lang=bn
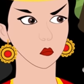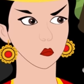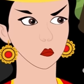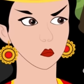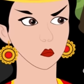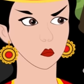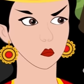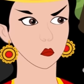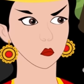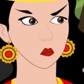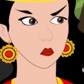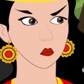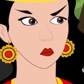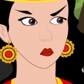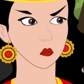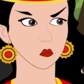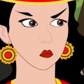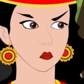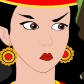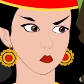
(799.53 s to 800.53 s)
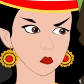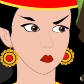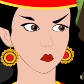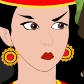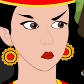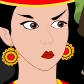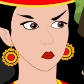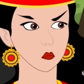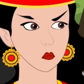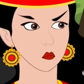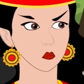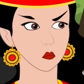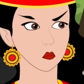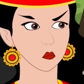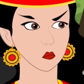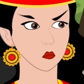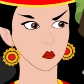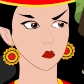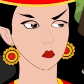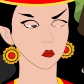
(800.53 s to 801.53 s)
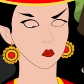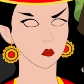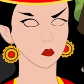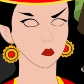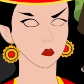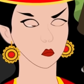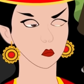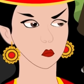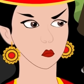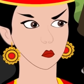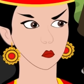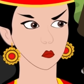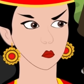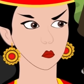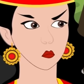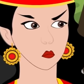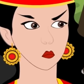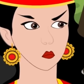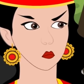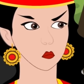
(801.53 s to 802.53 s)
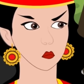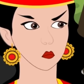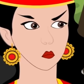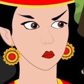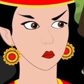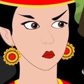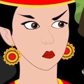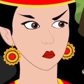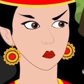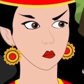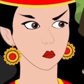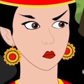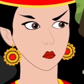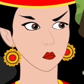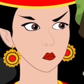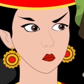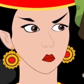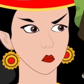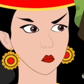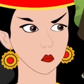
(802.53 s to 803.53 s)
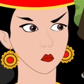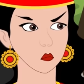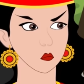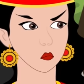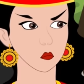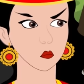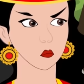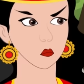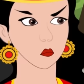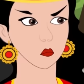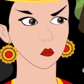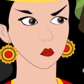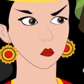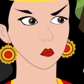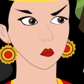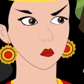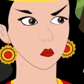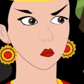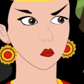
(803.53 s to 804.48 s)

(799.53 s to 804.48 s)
গেল কি ভেবেছিলাম আর কি হলো কিছুতেই আমি আমার